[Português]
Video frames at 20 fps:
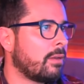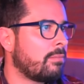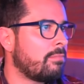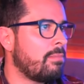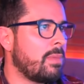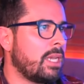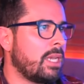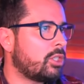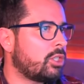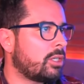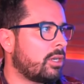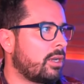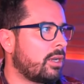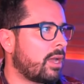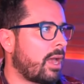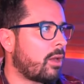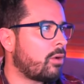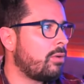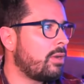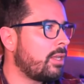Michigan,
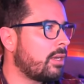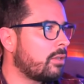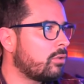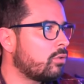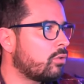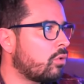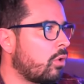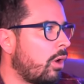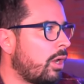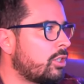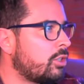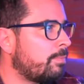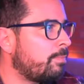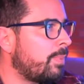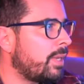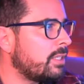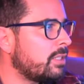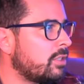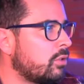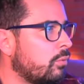Carolina do Norte,
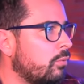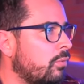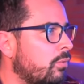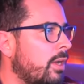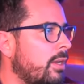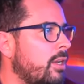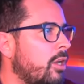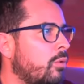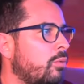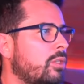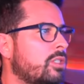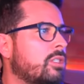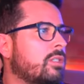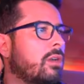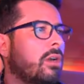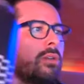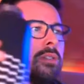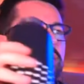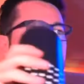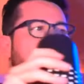Pensilvânia e
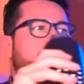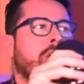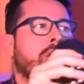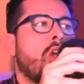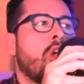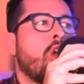Wisconsin.